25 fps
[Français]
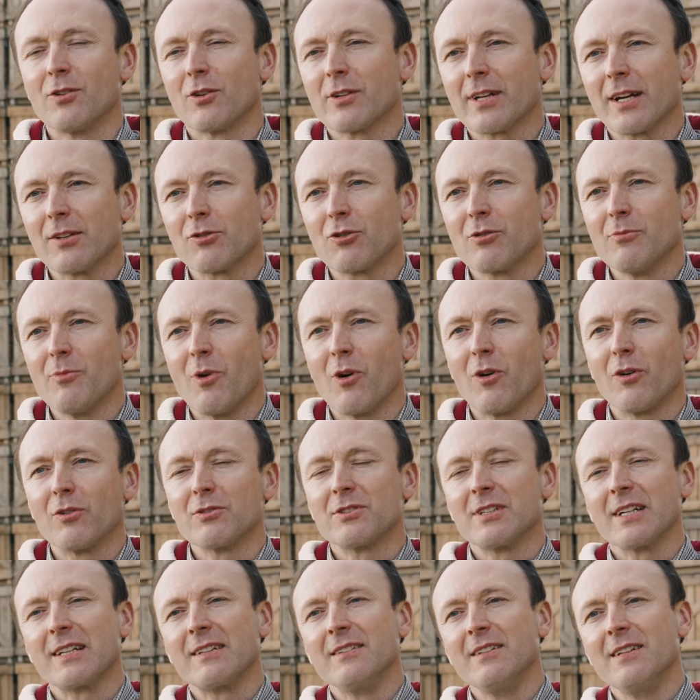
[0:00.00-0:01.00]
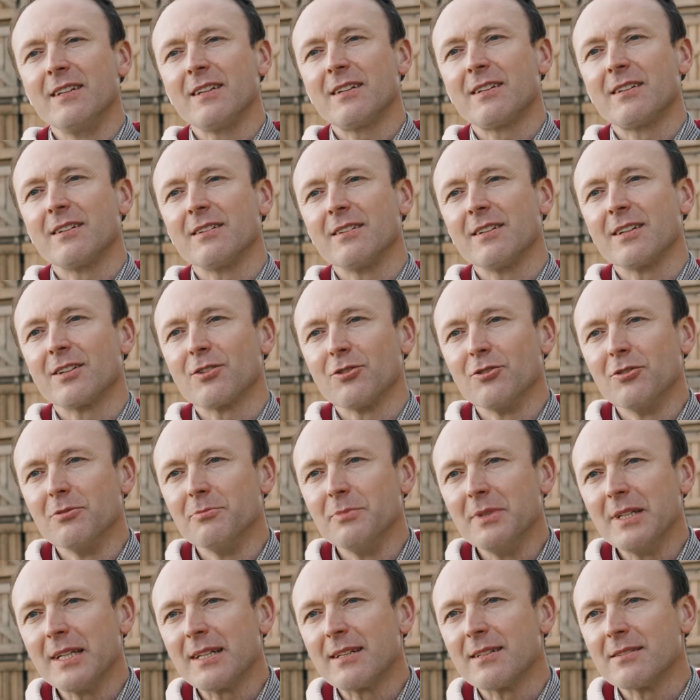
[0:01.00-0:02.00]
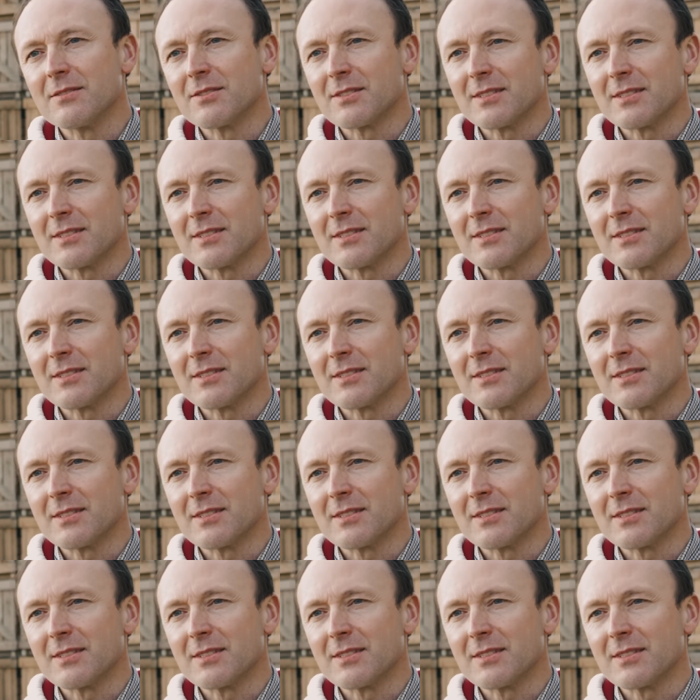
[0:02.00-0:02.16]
encadrement technique, économique,